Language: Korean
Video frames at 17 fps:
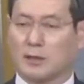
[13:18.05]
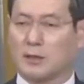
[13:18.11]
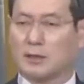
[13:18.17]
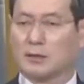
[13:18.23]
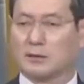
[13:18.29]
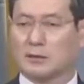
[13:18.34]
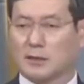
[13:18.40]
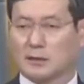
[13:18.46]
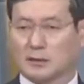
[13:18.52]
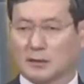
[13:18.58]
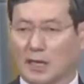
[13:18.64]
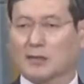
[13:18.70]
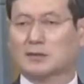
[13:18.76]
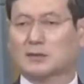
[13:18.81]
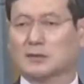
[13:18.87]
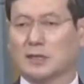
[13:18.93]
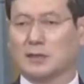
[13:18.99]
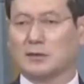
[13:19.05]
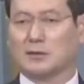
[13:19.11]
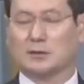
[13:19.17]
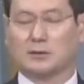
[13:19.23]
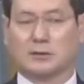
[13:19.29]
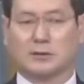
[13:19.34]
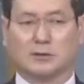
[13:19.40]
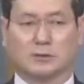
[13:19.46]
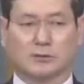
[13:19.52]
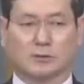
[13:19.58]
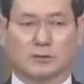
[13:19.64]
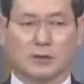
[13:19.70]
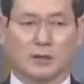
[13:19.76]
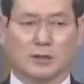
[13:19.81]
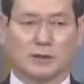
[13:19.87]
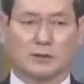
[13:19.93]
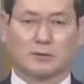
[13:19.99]
근데 딱 잘려지는
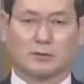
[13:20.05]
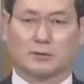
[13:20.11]
순간에요.